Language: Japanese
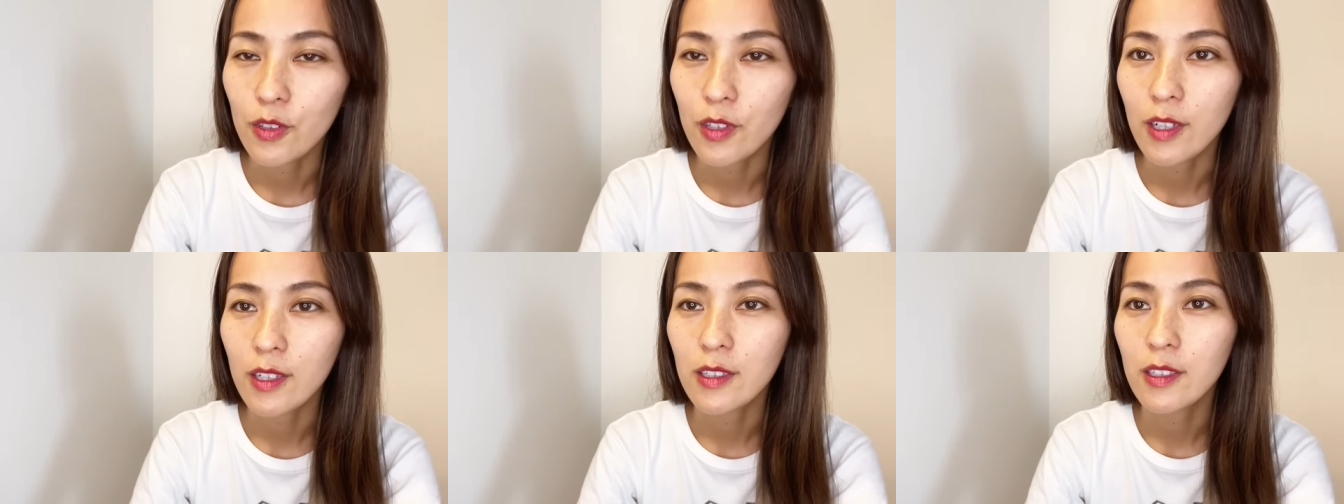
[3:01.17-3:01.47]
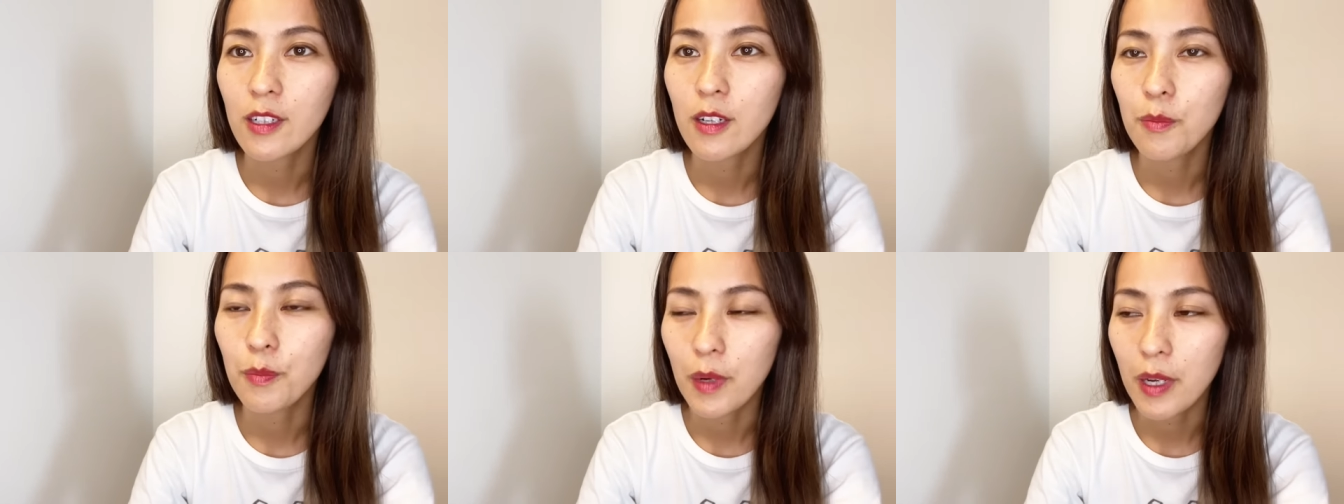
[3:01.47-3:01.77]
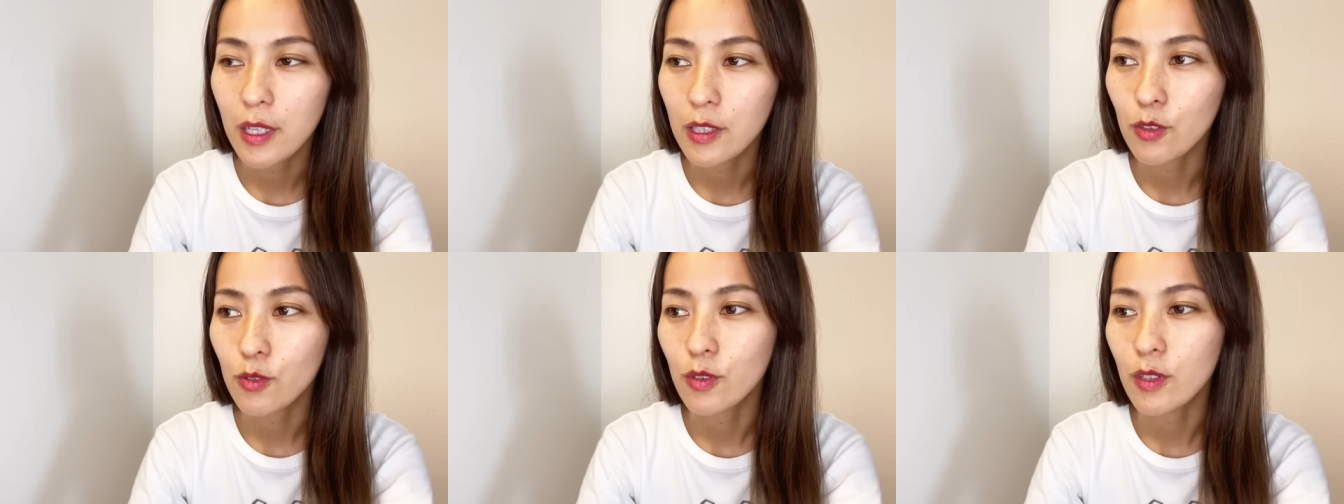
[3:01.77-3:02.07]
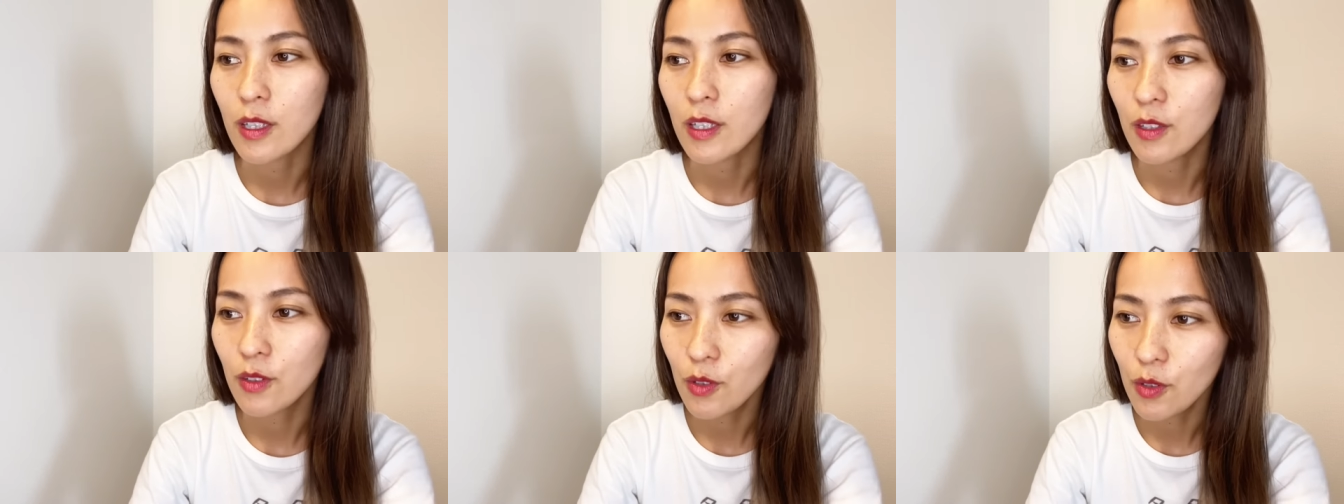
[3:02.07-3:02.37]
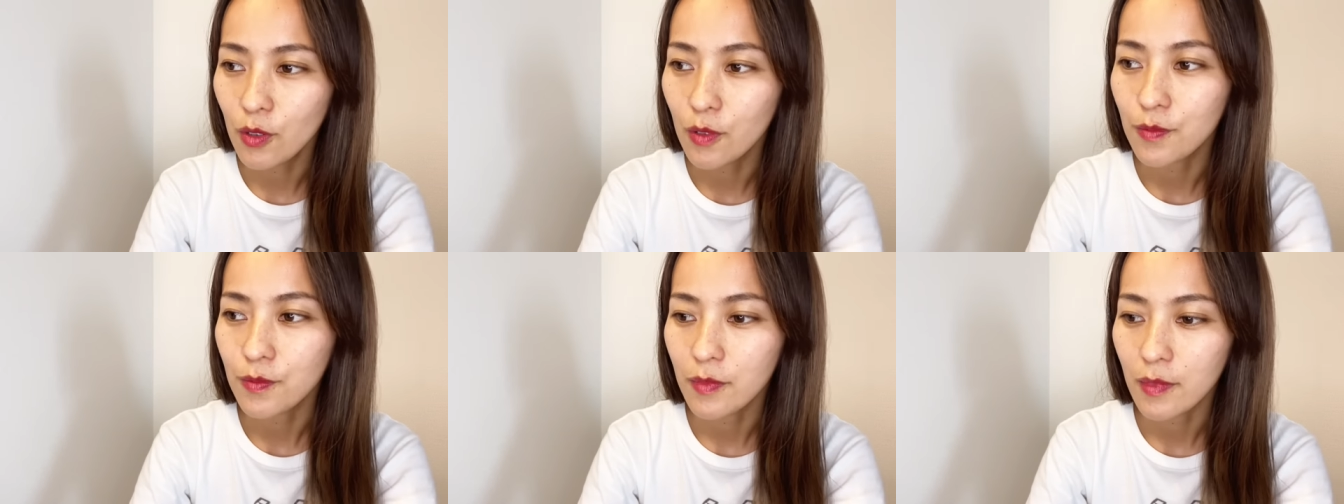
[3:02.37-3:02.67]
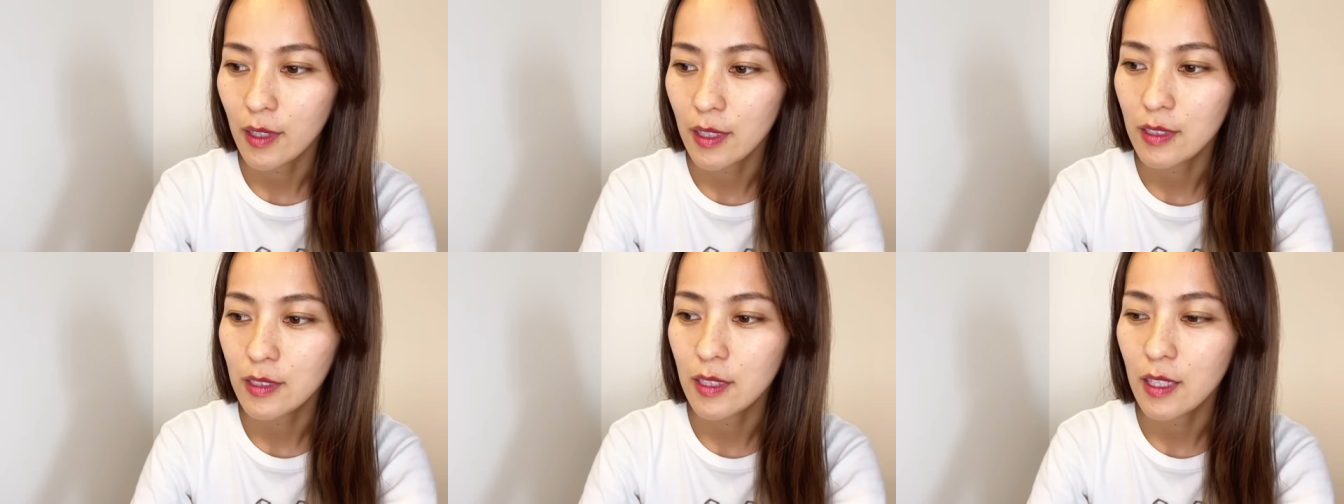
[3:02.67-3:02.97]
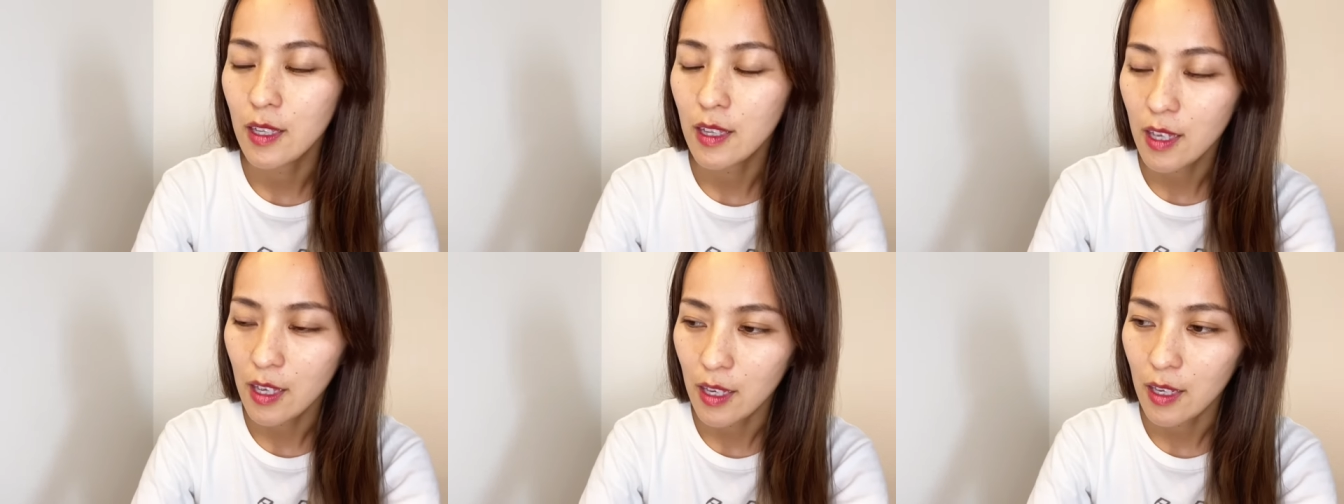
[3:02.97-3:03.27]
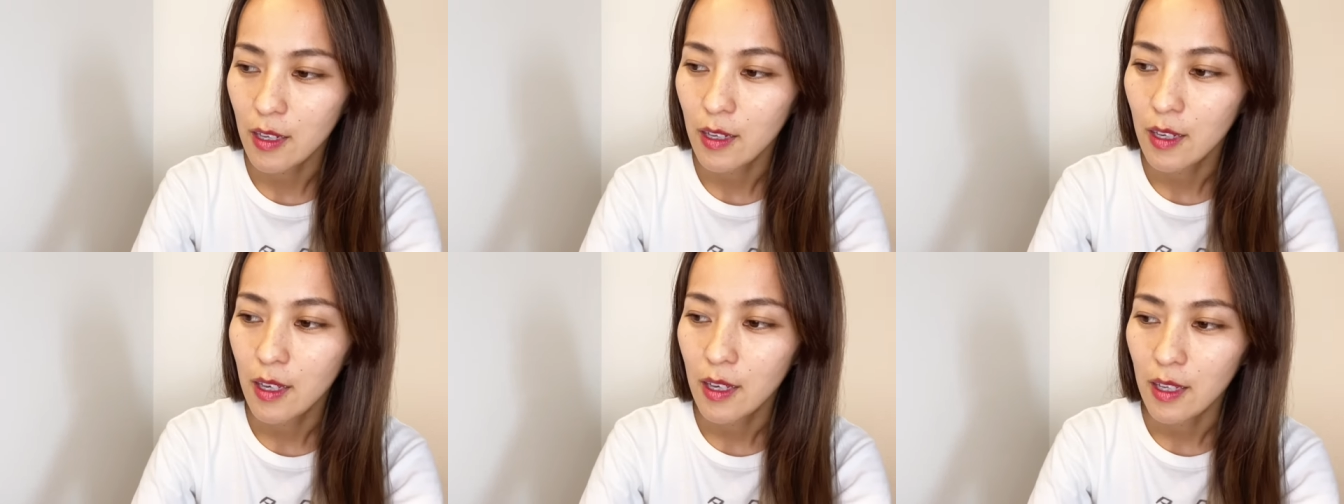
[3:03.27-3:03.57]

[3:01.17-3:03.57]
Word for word: なかなかパートナーの男性に